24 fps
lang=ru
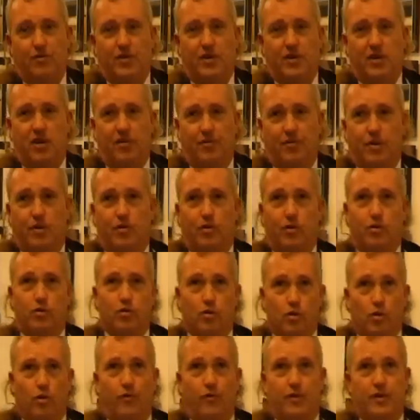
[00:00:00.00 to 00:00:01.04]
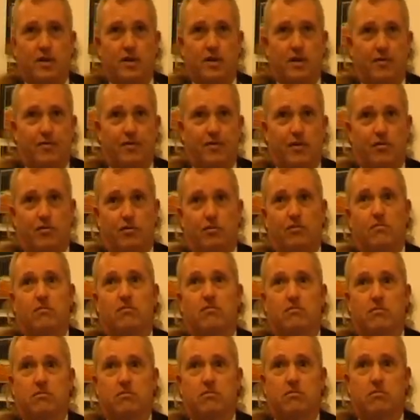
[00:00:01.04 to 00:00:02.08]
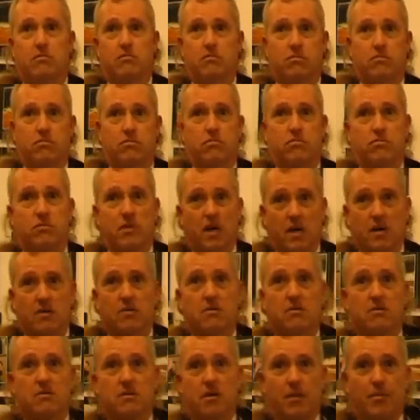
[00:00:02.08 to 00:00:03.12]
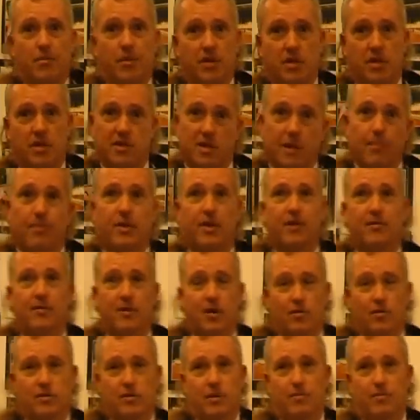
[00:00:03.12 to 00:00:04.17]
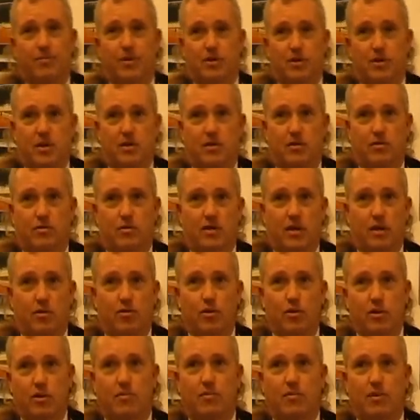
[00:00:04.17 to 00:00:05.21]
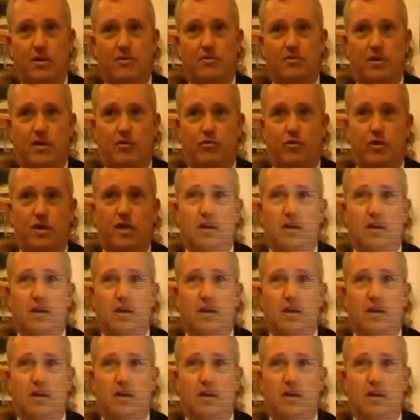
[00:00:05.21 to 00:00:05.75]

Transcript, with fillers: фотографировал, но фотографировал так, слабенько. Сам проявлял, сам печатал, да, но это было все равно